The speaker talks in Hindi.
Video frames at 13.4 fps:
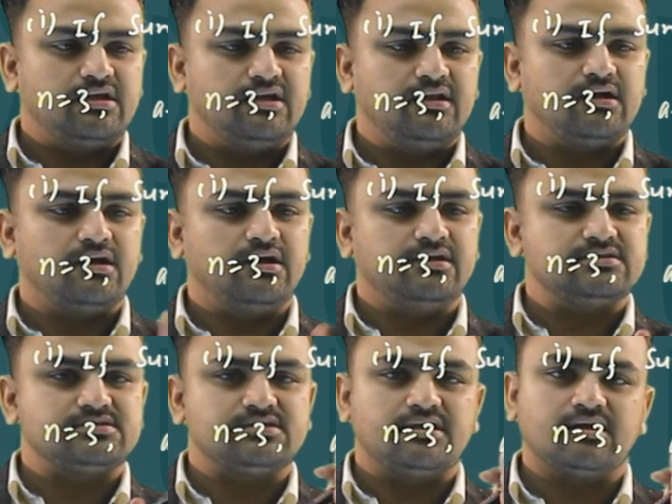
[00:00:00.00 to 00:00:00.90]
a लिखा
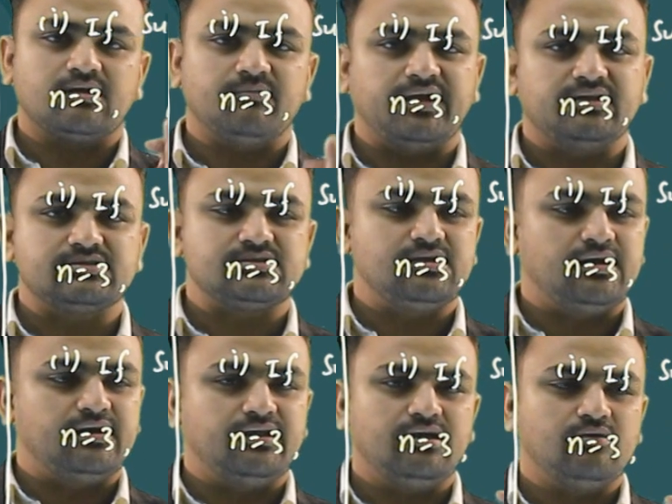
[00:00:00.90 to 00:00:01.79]
इससे एक माइनस
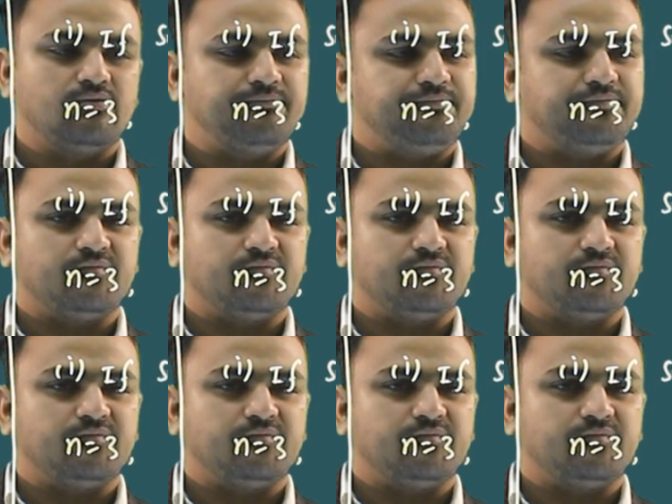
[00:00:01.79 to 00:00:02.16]
किया d को